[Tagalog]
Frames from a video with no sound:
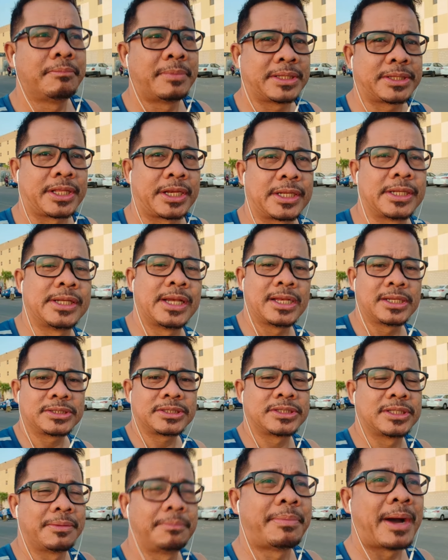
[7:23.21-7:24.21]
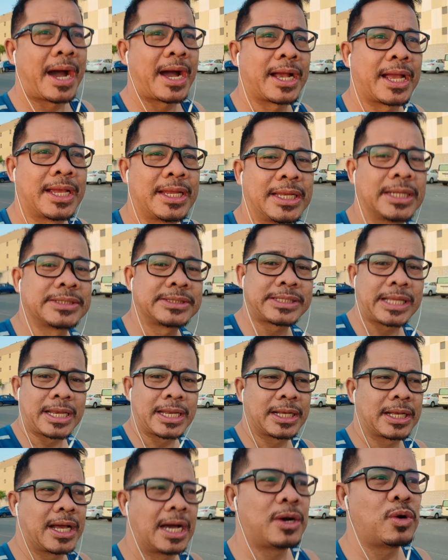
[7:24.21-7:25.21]
materials na bagay lang
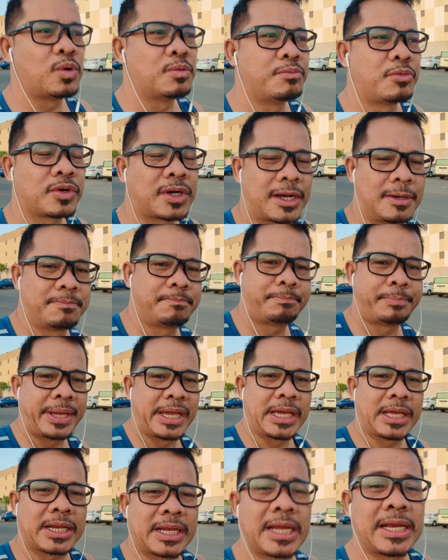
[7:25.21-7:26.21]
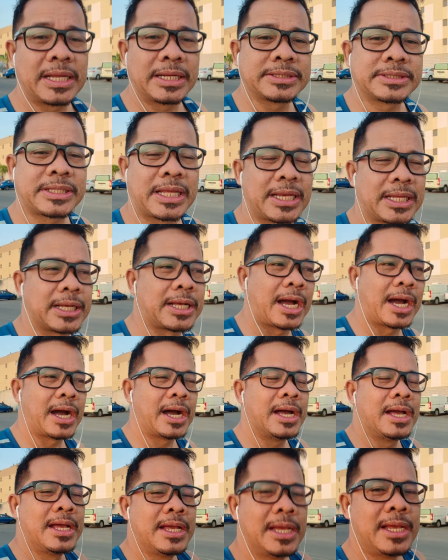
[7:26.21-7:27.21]
talaga o mukhang pera lang
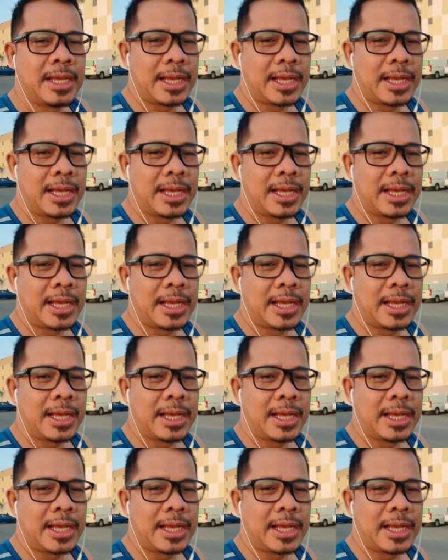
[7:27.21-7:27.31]
talaga